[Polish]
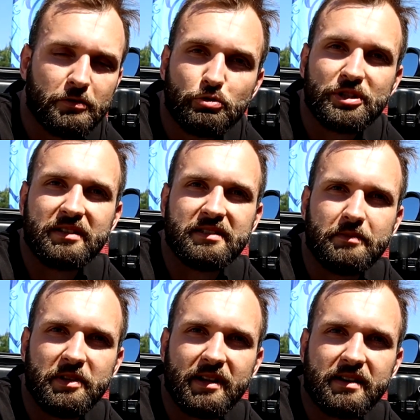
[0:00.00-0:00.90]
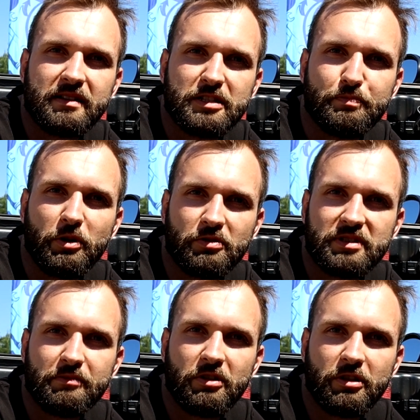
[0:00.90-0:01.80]
różnych dyscyplinach sportu
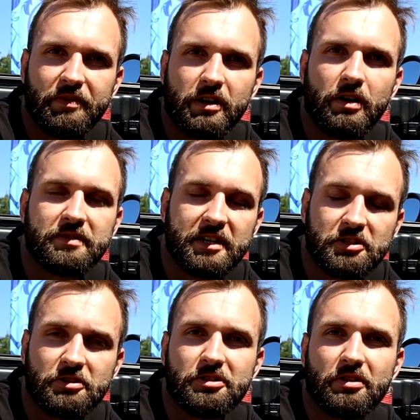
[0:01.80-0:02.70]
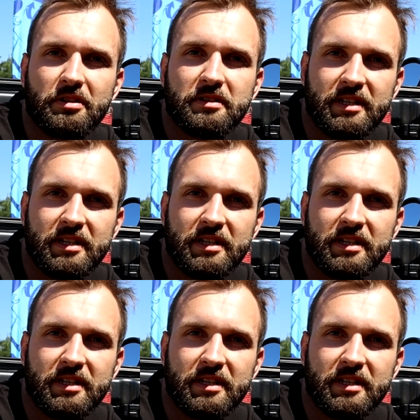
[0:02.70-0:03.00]
samochodowego w zależności od